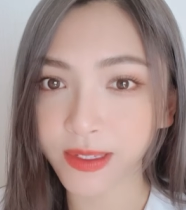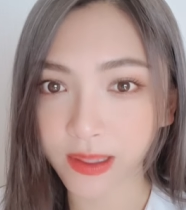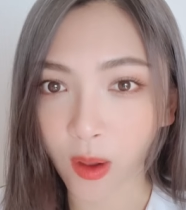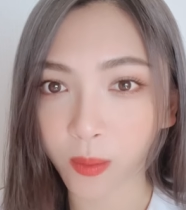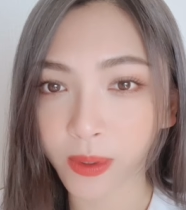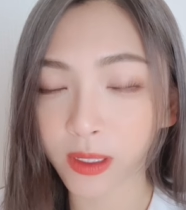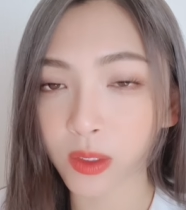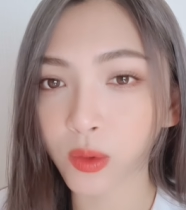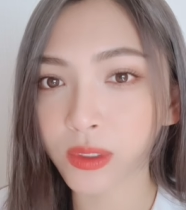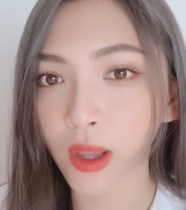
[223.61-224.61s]
2ประ
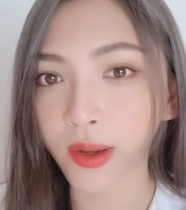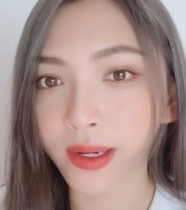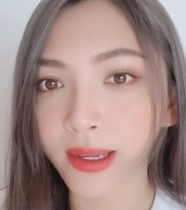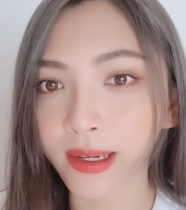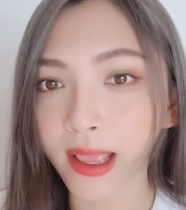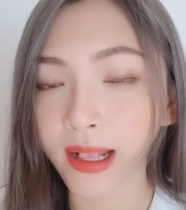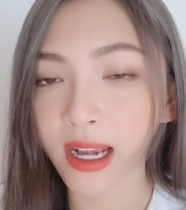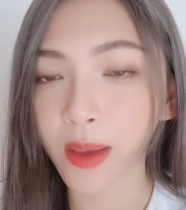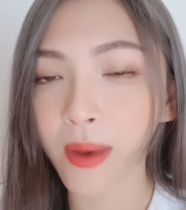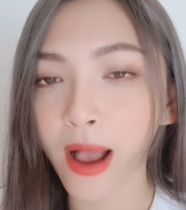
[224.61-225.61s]
ตูต่อหนึ่งในคา
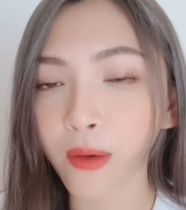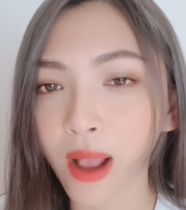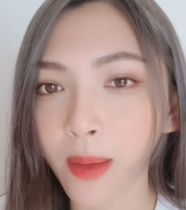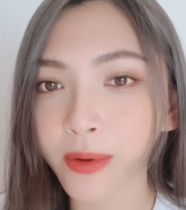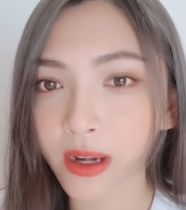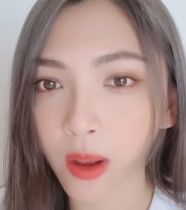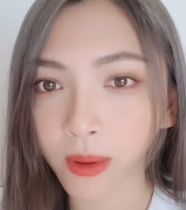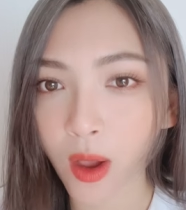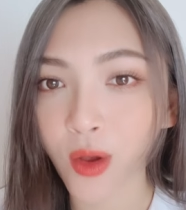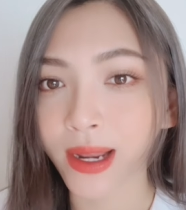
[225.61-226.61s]
ราบาวครับ รอบ
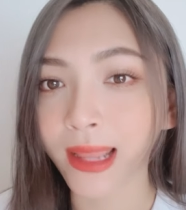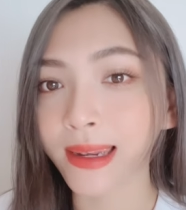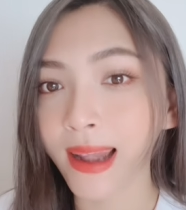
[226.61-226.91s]
รองนัด